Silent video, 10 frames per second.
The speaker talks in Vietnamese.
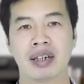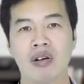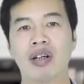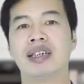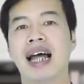thế
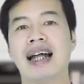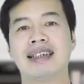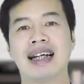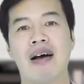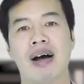còn ở nhà
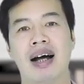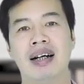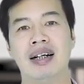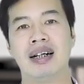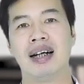thì sao ạ
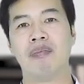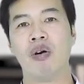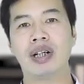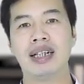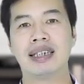là
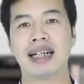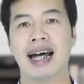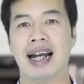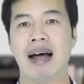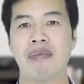mỗi khi
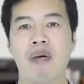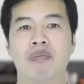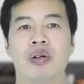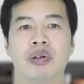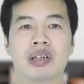trẻ làm
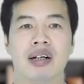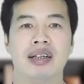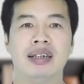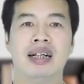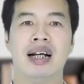hỏng đồ
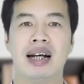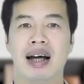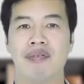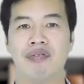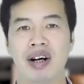chơi
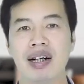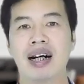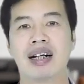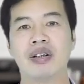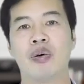làm vỡ
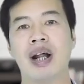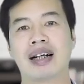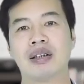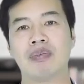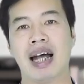các cái đồ
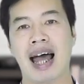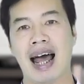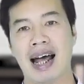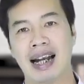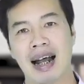đạc trong
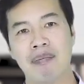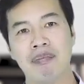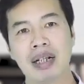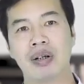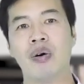nhà làm
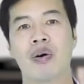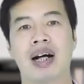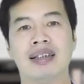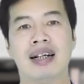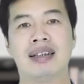mất đồ
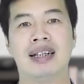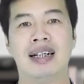cá nhân